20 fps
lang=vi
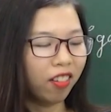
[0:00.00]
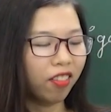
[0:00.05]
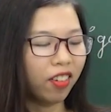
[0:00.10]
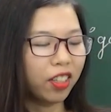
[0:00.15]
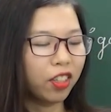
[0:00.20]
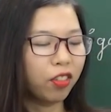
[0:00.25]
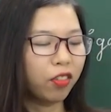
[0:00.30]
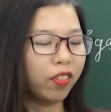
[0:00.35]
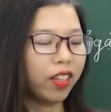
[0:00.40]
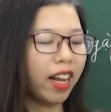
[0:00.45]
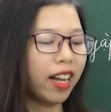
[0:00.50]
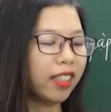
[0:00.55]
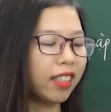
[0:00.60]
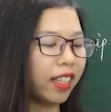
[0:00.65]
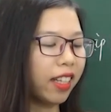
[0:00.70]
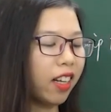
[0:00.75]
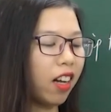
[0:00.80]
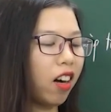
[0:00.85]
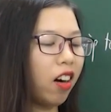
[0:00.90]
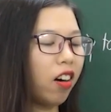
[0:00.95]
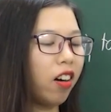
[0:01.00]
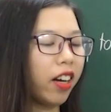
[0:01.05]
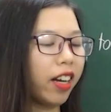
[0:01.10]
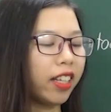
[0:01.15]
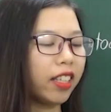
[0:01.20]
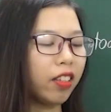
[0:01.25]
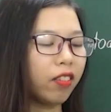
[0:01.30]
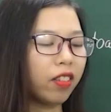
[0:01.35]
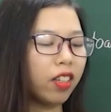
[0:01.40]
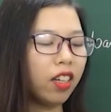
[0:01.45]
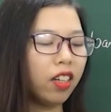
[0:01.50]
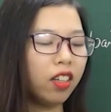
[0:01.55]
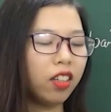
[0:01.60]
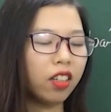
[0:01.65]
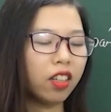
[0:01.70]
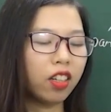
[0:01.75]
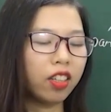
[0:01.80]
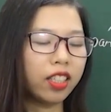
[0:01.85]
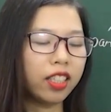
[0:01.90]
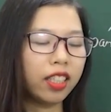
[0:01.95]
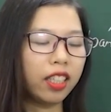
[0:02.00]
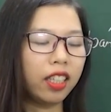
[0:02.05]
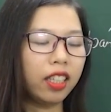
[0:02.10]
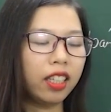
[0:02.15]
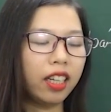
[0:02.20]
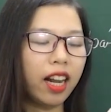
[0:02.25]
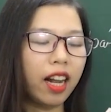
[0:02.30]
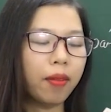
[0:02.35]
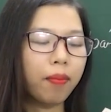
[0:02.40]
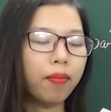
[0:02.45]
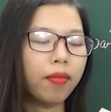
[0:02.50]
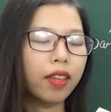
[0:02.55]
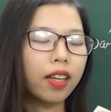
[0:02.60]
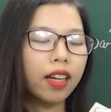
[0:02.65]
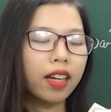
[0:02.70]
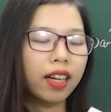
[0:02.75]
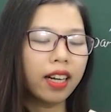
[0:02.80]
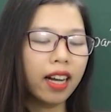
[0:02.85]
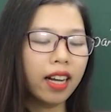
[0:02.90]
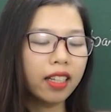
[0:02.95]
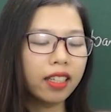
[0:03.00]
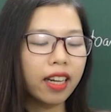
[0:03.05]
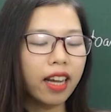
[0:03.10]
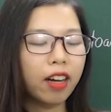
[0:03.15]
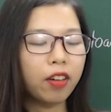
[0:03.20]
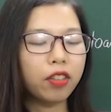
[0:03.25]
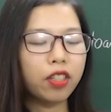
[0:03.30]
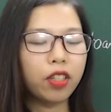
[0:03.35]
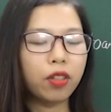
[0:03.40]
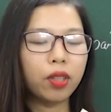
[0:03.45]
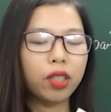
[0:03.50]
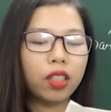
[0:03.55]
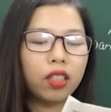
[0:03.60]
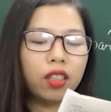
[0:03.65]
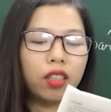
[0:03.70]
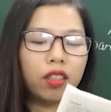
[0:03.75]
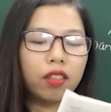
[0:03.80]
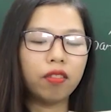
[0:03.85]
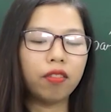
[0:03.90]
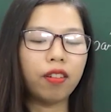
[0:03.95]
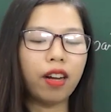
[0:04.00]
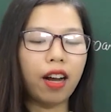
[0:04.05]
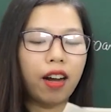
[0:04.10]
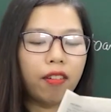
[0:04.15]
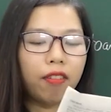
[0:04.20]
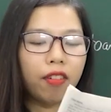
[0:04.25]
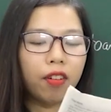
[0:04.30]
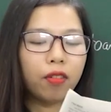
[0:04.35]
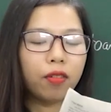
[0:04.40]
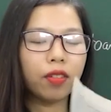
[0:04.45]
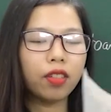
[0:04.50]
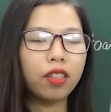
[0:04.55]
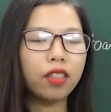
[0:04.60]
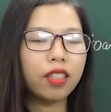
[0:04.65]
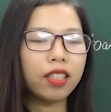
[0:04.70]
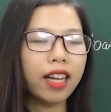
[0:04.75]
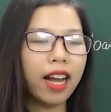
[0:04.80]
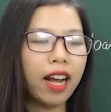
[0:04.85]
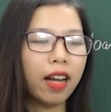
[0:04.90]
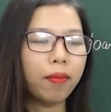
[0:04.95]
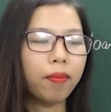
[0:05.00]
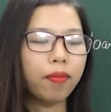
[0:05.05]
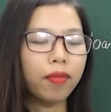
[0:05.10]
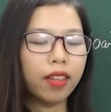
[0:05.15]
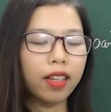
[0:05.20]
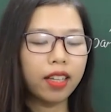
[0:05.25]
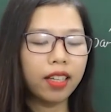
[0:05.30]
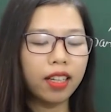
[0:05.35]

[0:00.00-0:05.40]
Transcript: Và chúng ta sẽ có cái dòng thơ đó chính là khác nào Triệu Tử phá vòng đương gia.